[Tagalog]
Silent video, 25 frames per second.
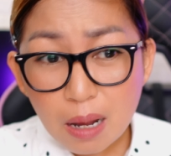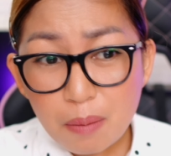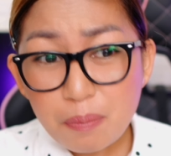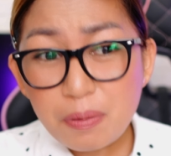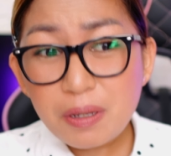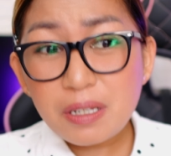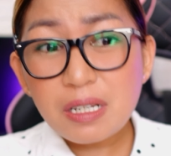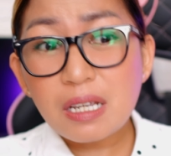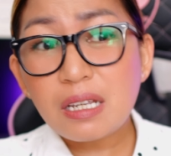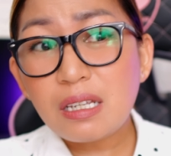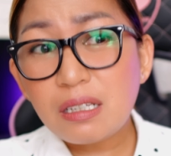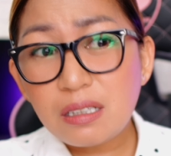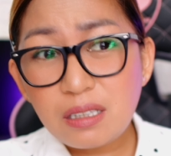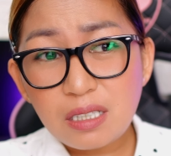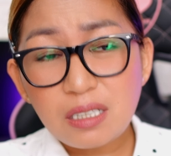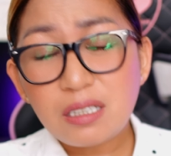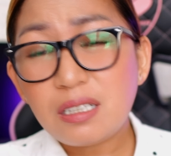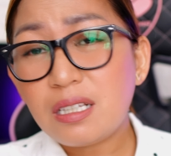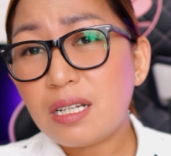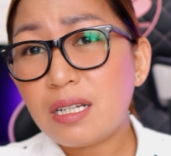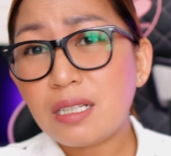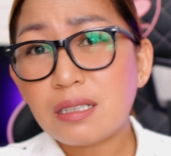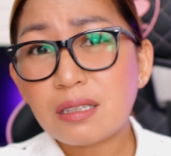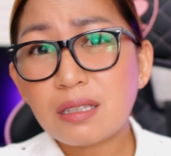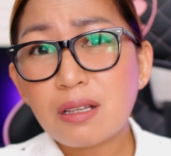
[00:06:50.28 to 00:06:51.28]
Sabi niya,
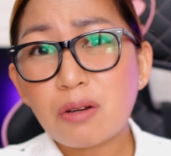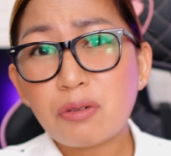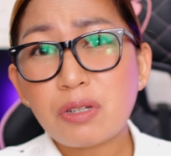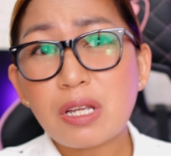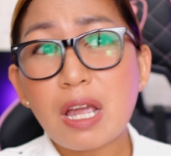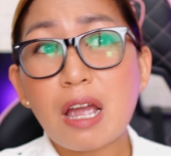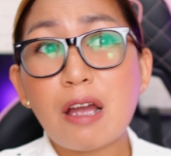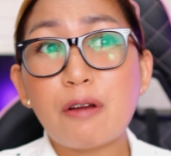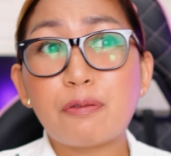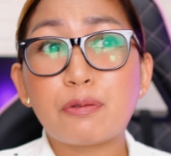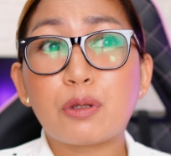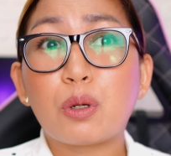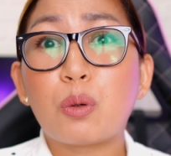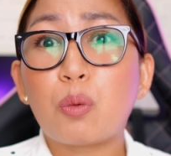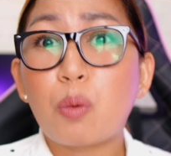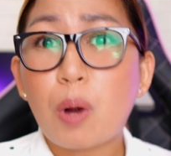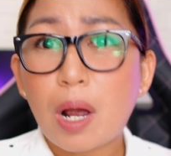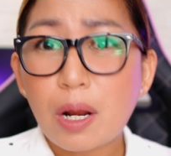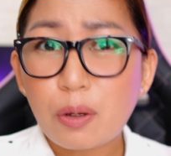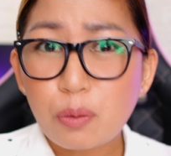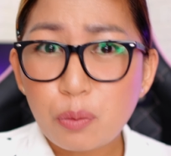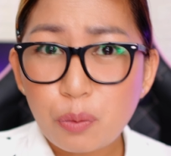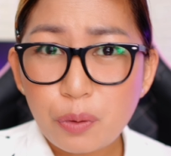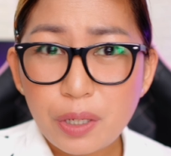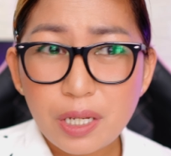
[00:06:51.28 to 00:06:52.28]
i-delete daw niya after
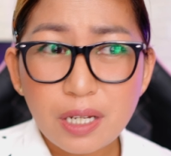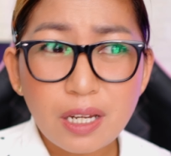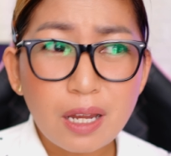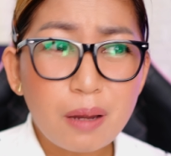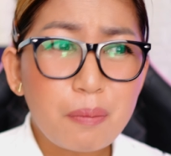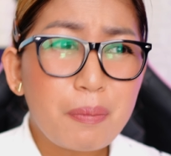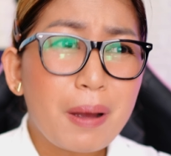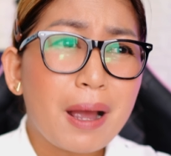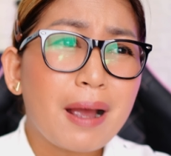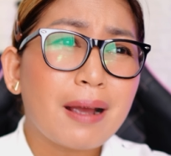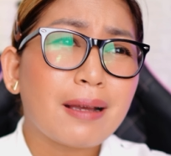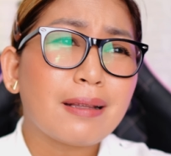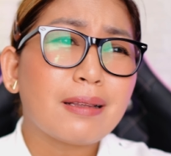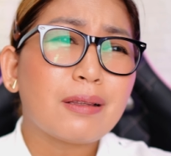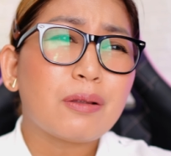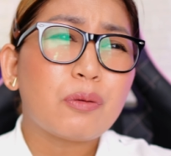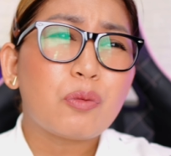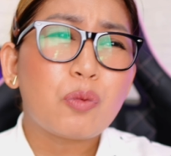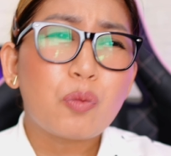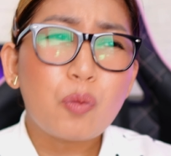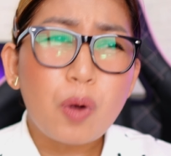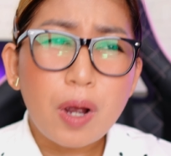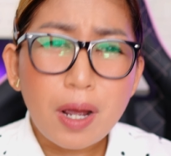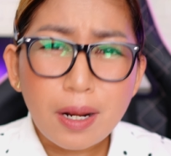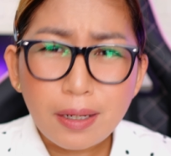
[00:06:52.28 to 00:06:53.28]
one week. Eh bakit
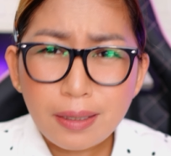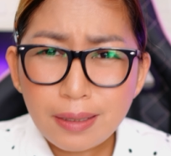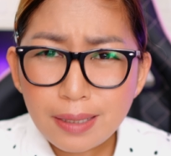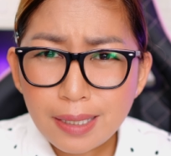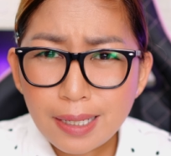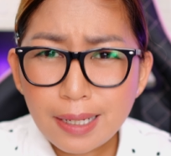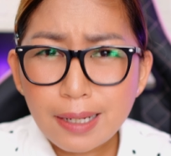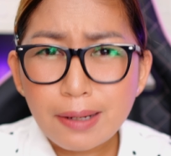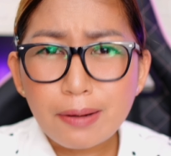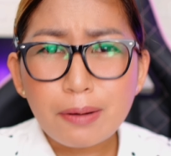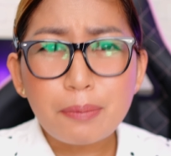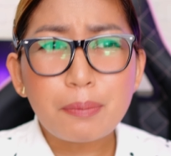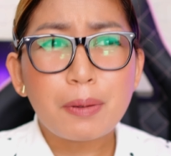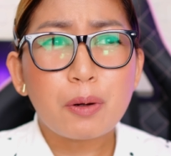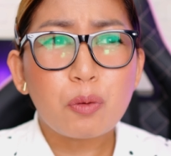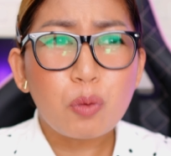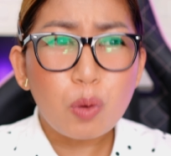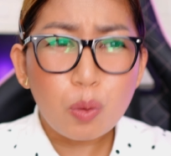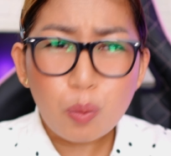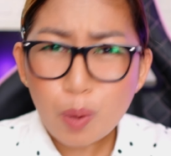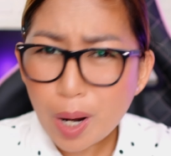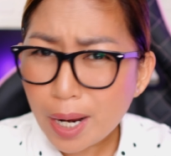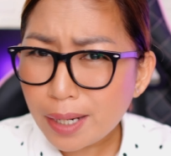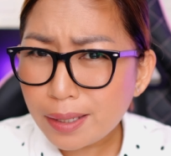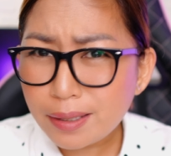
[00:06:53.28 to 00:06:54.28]
one year?
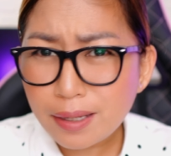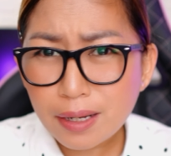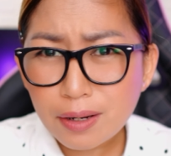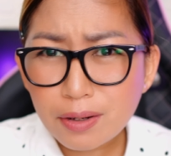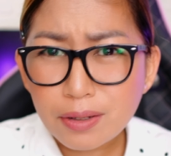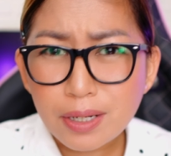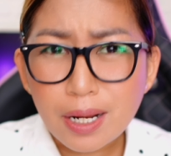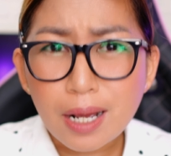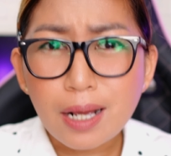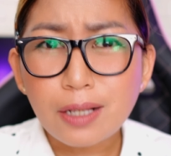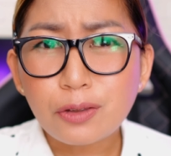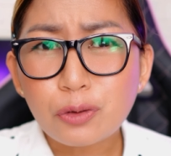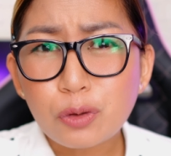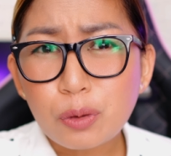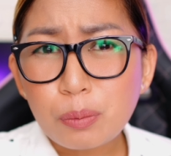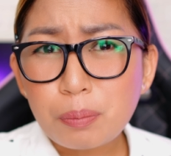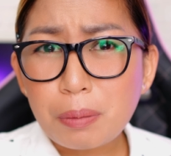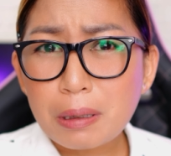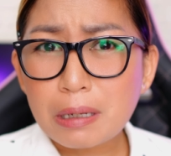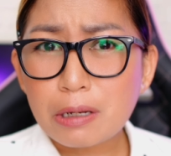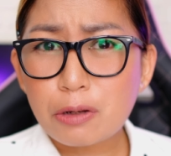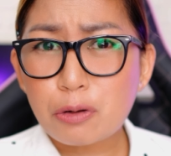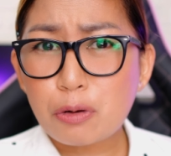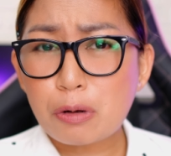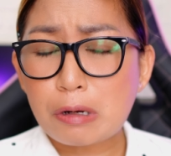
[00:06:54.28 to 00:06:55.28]
Magwa one year na, doon
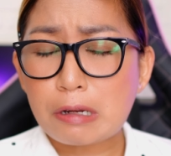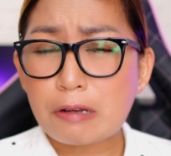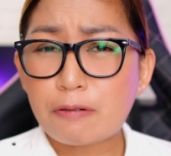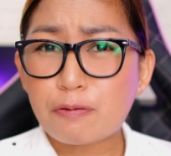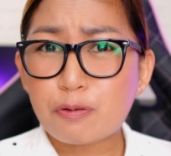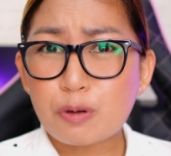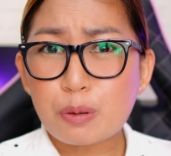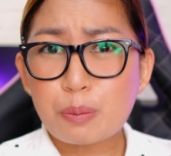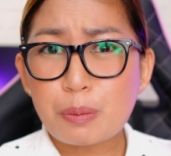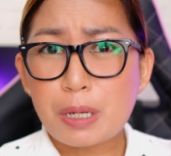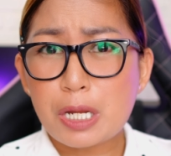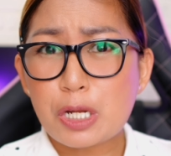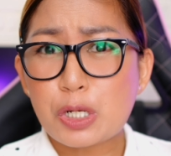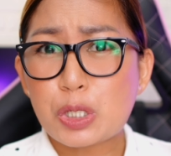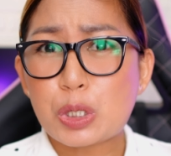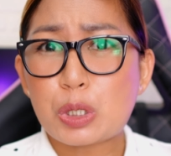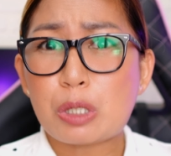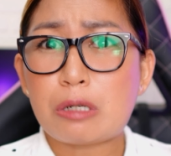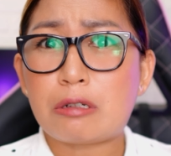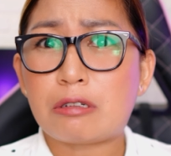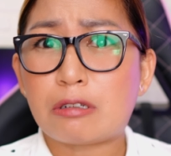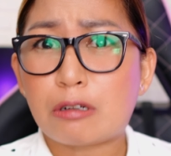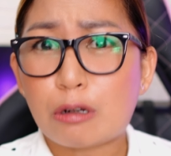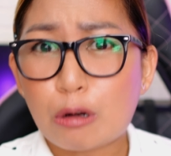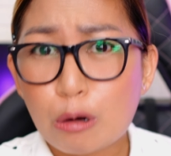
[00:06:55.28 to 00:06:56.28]
pa rin yung
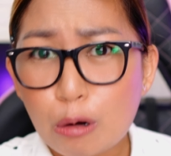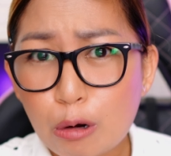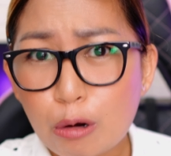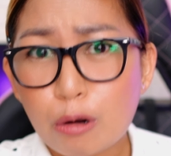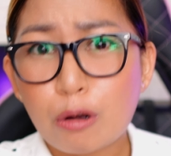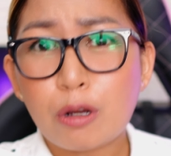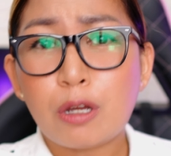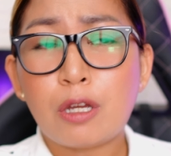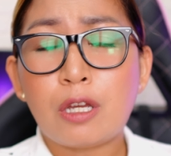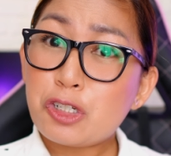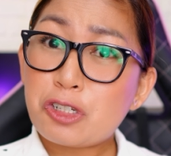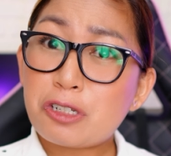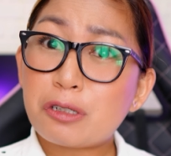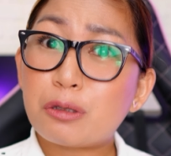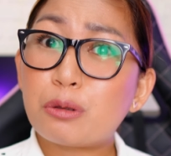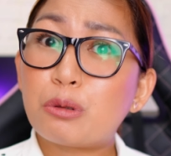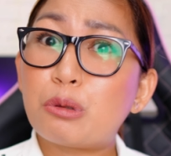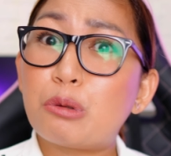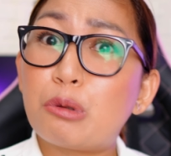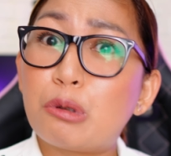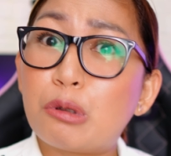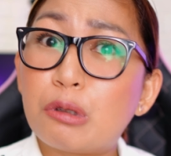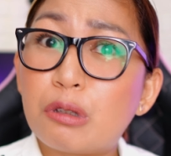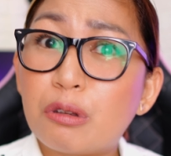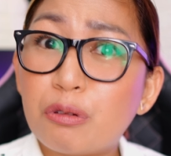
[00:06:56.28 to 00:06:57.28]
information ko. You should
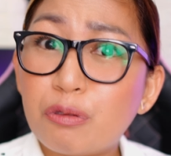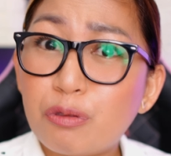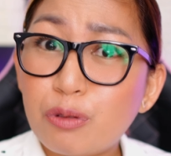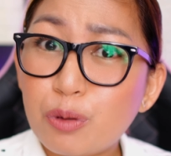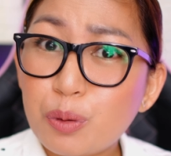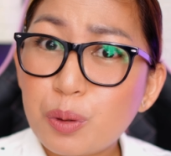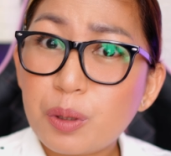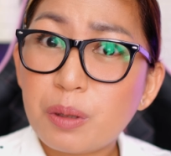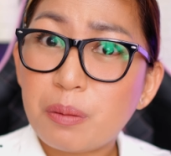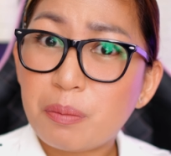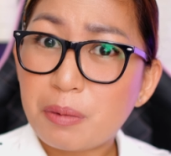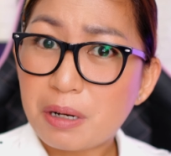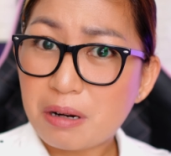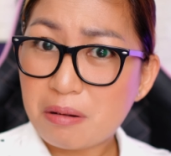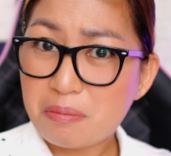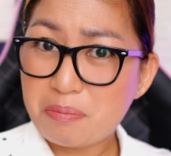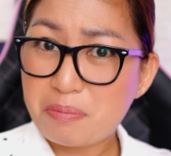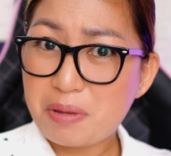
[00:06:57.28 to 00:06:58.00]
truthful, mga